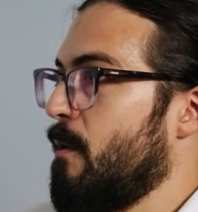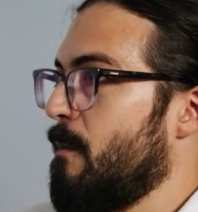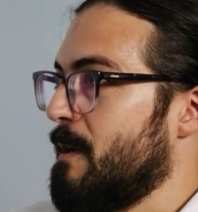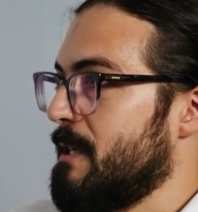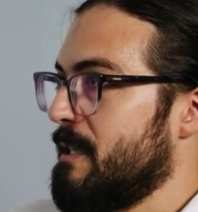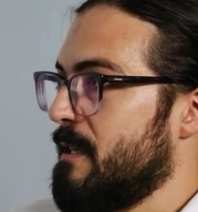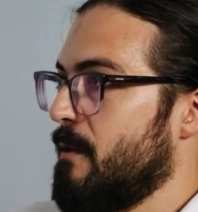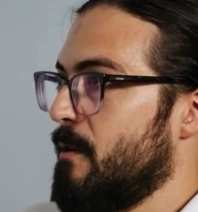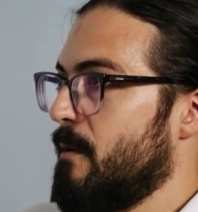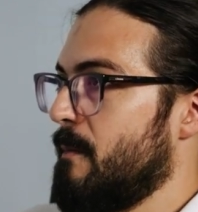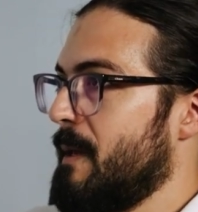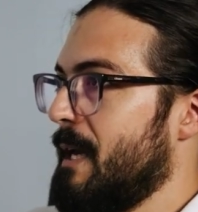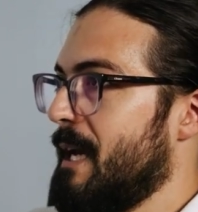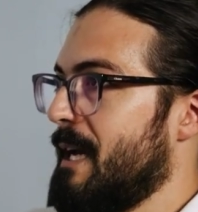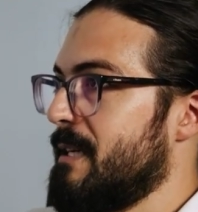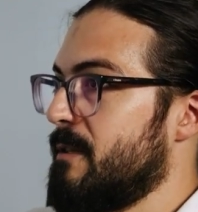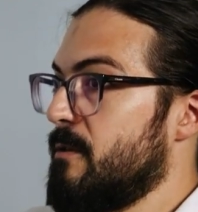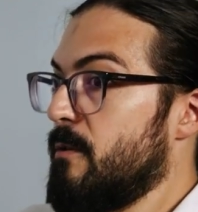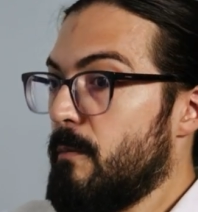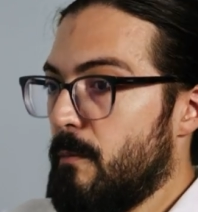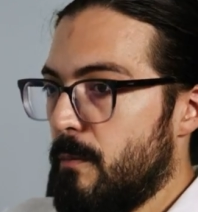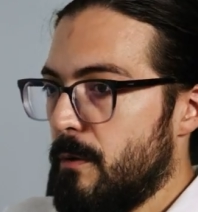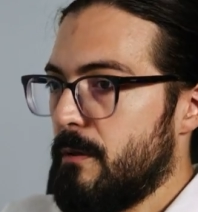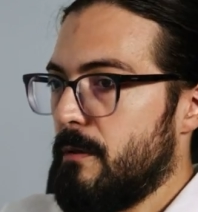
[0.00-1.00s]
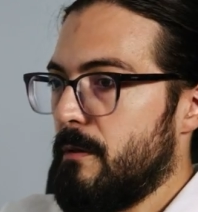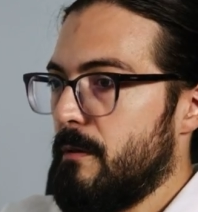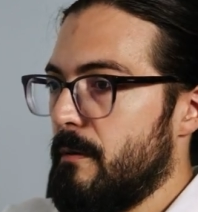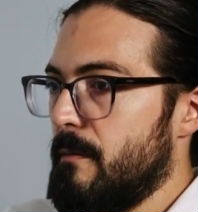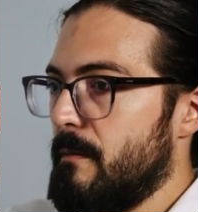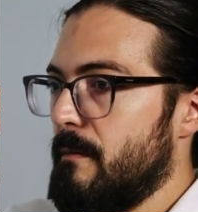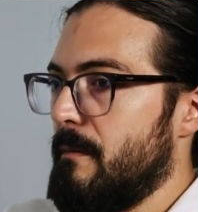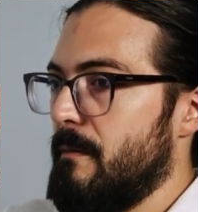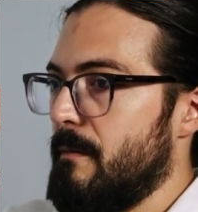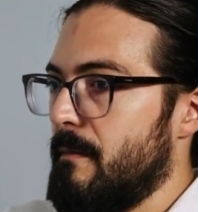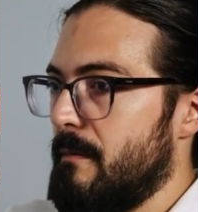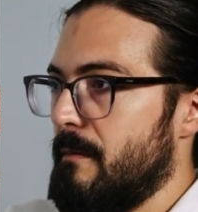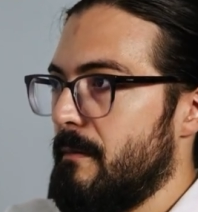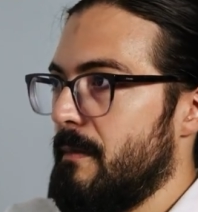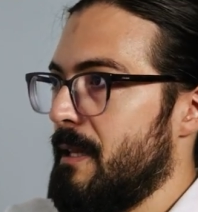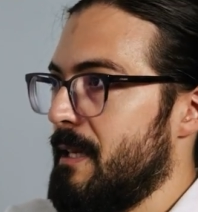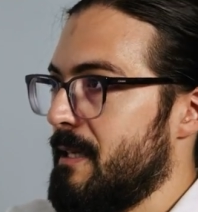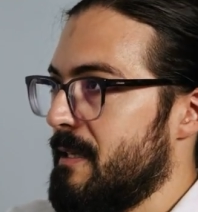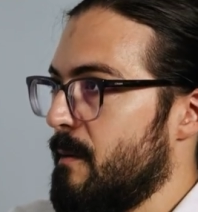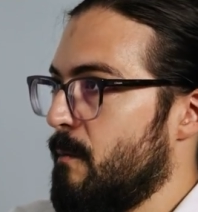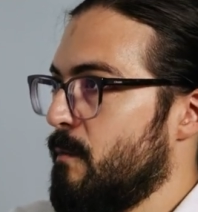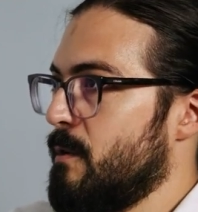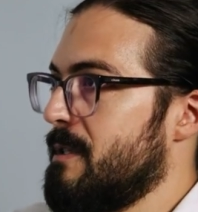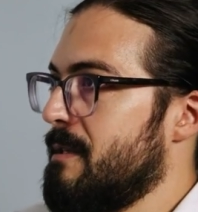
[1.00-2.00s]
Como ha sido mi caso, pues mm,
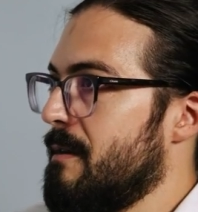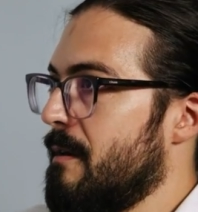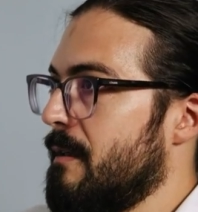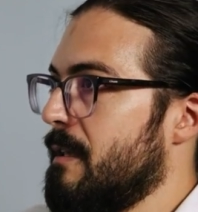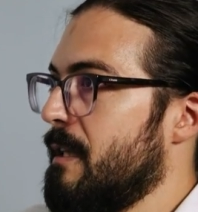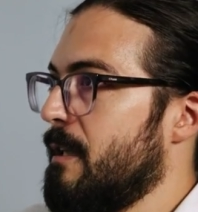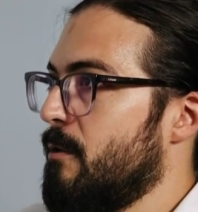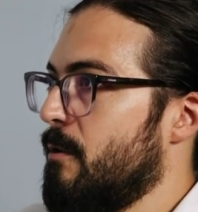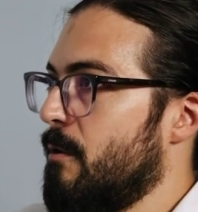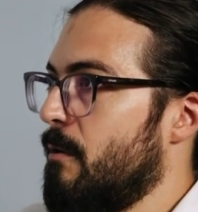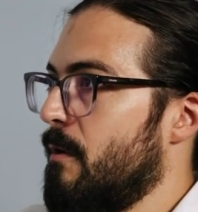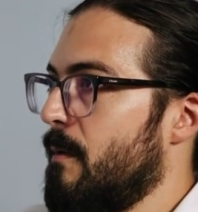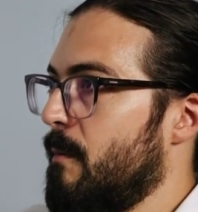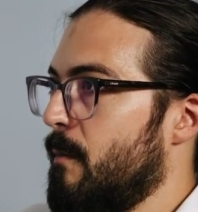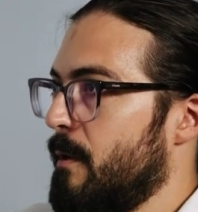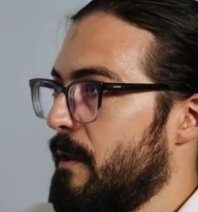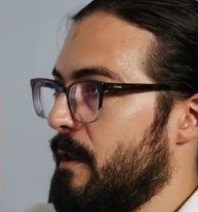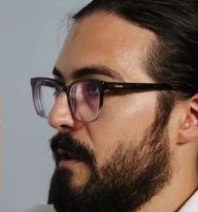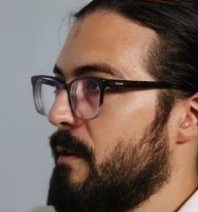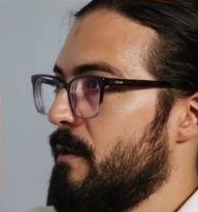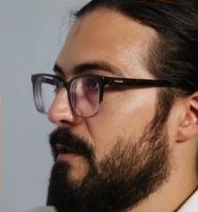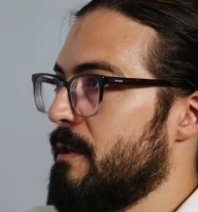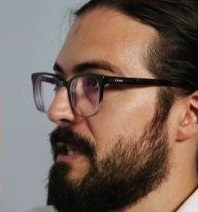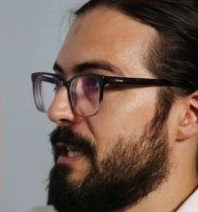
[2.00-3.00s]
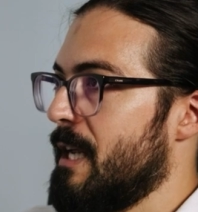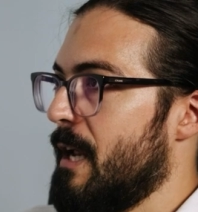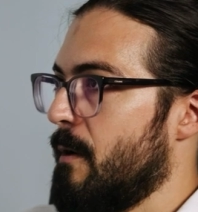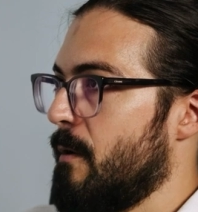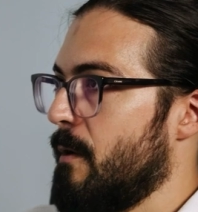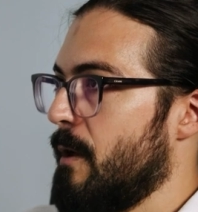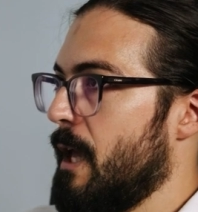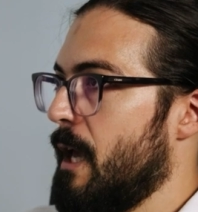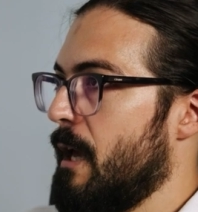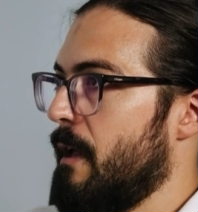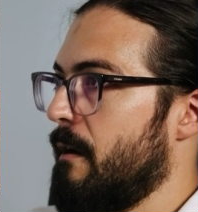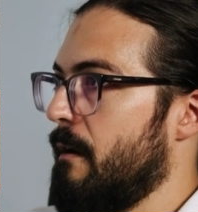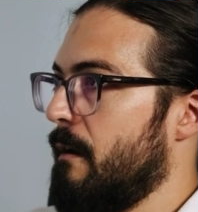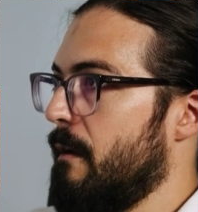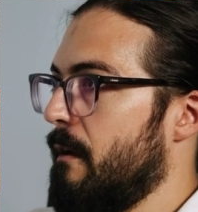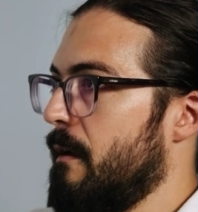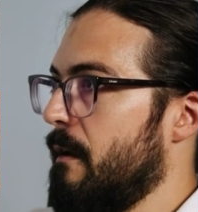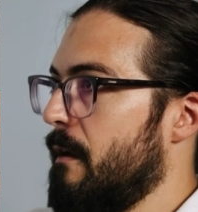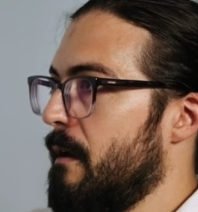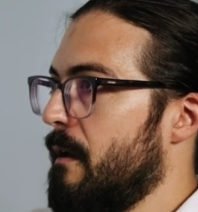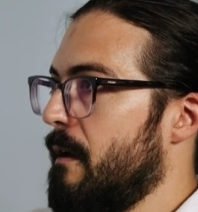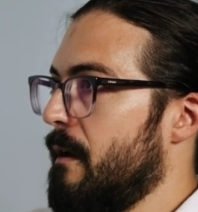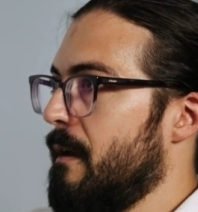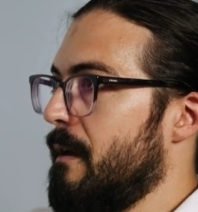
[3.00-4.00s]
desde muy chiquitito lo he podido desarrollar,
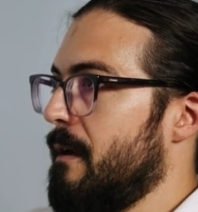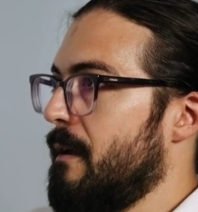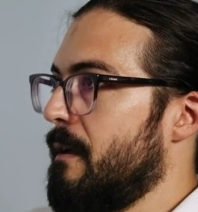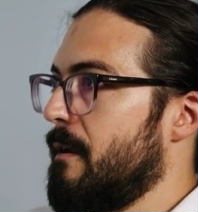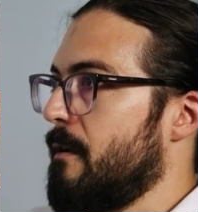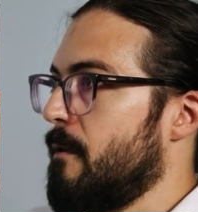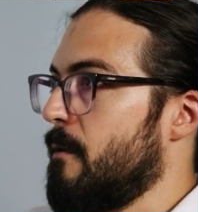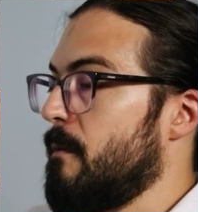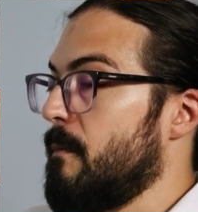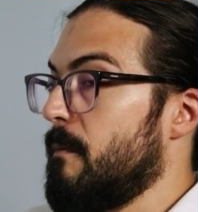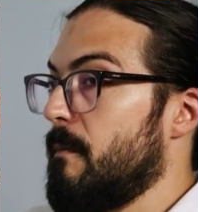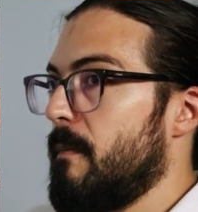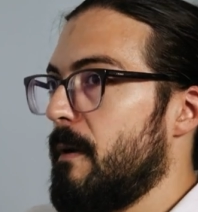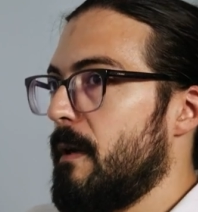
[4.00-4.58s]
¿no?